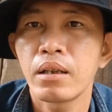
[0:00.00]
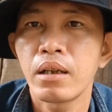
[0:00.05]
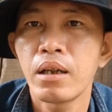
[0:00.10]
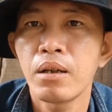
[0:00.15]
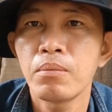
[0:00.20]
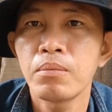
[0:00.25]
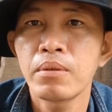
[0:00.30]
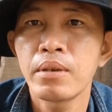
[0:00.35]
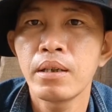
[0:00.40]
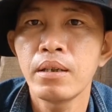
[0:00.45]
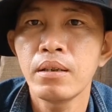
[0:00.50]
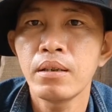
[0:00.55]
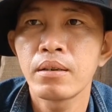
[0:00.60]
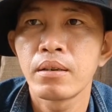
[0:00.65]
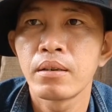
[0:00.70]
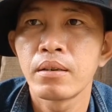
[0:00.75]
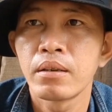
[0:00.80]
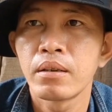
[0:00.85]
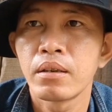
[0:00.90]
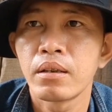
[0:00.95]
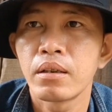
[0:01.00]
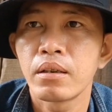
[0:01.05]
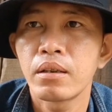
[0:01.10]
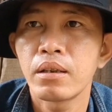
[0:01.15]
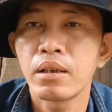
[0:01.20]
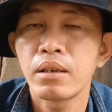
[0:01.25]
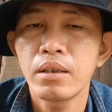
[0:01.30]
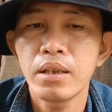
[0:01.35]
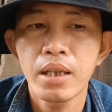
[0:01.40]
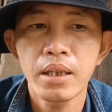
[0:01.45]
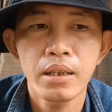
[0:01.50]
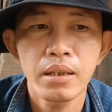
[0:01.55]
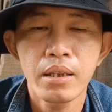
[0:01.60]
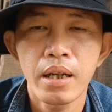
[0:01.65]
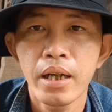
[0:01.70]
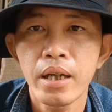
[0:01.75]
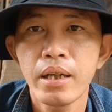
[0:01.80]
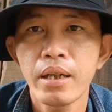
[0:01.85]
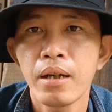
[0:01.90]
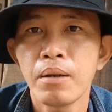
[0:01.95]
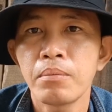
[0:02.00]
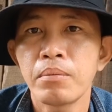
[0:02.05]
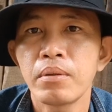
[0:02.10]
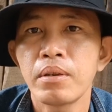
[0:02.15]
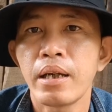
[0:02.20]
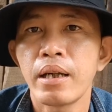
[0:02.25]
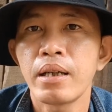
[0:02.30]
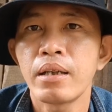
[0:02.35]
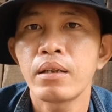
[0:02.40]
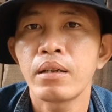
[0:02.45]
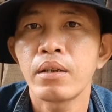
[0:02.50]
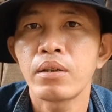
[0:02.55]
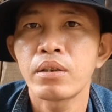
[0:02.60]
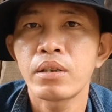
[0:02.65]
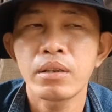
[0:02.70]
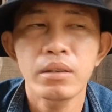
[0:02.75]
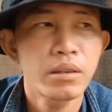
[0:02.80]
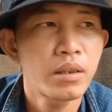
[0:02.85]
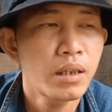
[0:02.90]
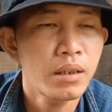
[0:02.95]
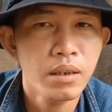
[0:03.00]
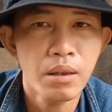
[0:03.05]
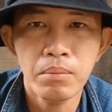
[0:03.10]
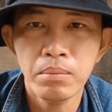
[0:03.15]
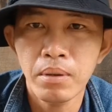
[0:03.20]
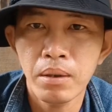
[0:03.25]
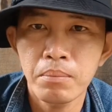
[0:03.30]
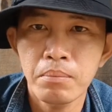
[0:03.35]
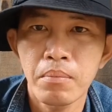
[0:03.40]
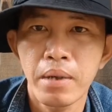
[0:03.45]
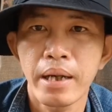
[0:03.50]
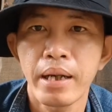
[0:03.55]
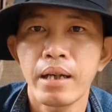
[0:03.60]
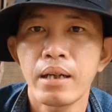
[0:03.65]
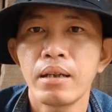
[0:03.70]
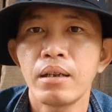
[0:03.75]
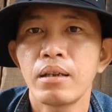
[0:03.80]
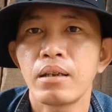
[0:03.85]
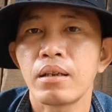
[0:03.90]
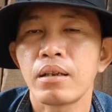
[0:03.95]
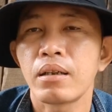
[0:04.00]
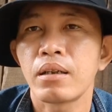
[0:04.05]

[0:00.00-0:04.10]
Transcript: ông chứ tự nhiên để ông như vậy rồi trên cộng đồng mạng